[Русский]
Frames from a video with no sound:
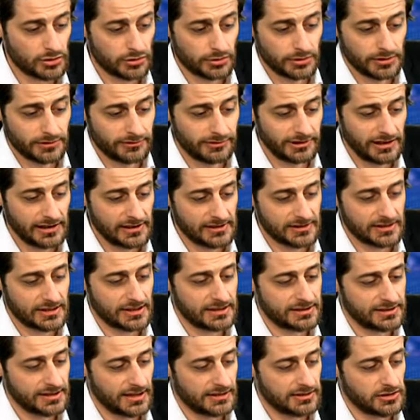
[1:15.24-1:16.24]
что евреи и
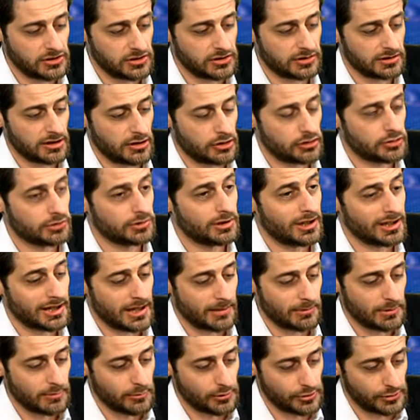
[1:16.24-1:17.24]
израильтяне считают, что
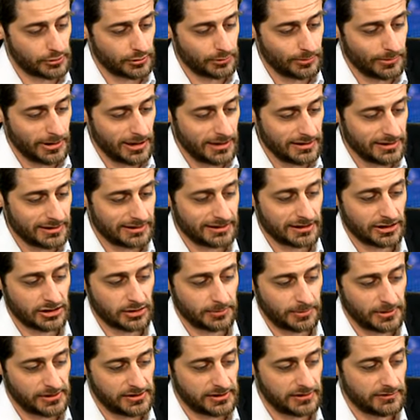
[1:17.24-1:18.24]
арабы, мусульмане, а
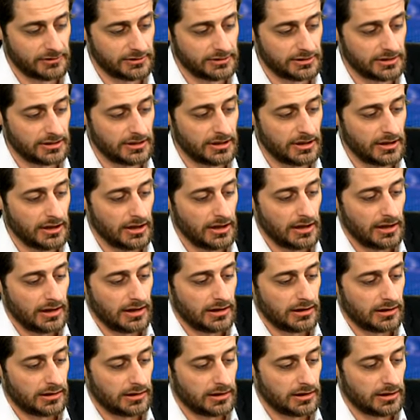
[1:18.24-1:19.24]
также представители
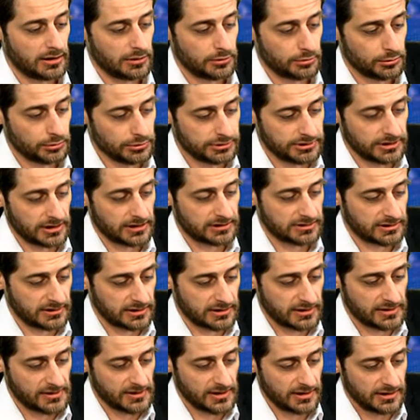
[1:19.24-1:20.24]
э,
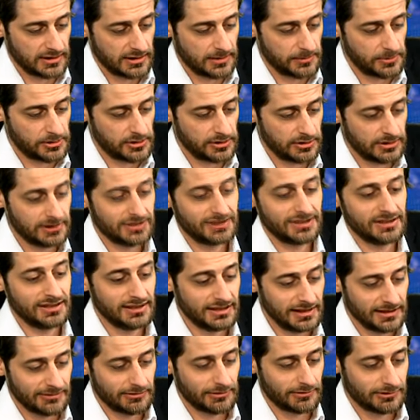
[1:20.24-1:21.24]
ультраортодоксальной общины
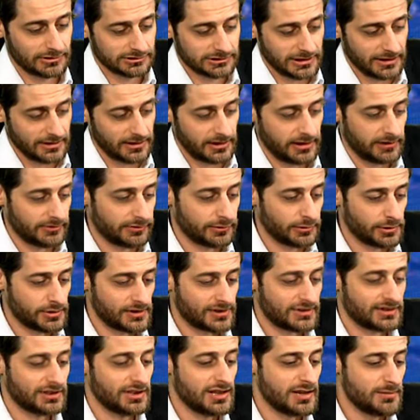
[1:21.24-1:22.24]
и левого лагеря
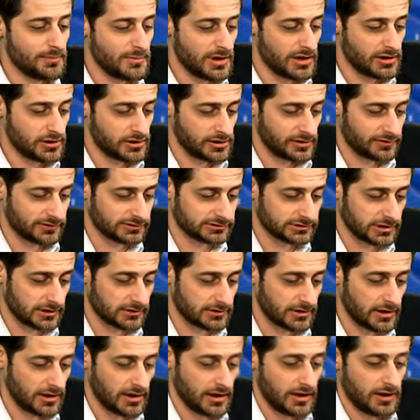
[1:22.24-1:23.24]
вносят наименьший
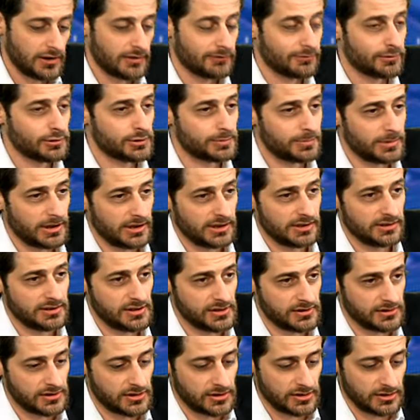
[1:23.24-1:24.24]
вклад в успехи и
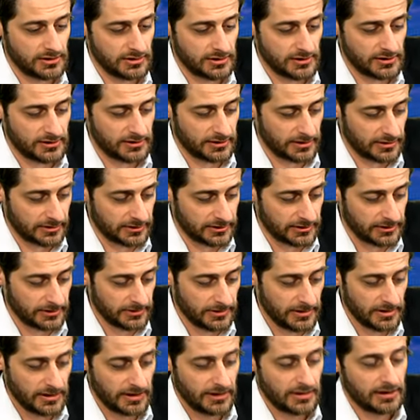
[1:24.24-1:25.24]
достижения
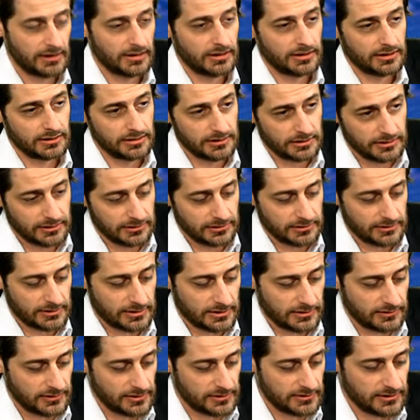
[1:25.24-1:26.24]
страны и,
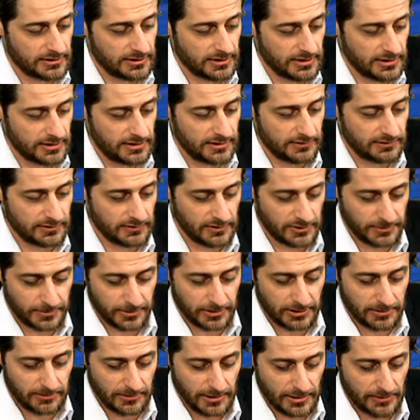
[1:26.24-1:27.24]
соответственно, негативно
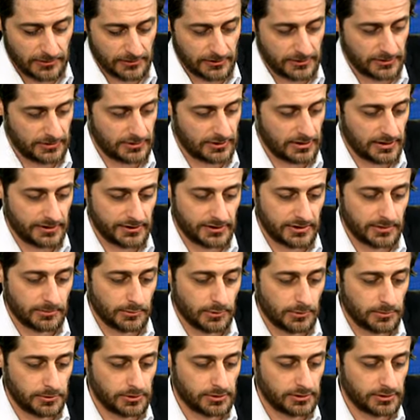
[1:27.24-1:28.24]
воспринимаются израильским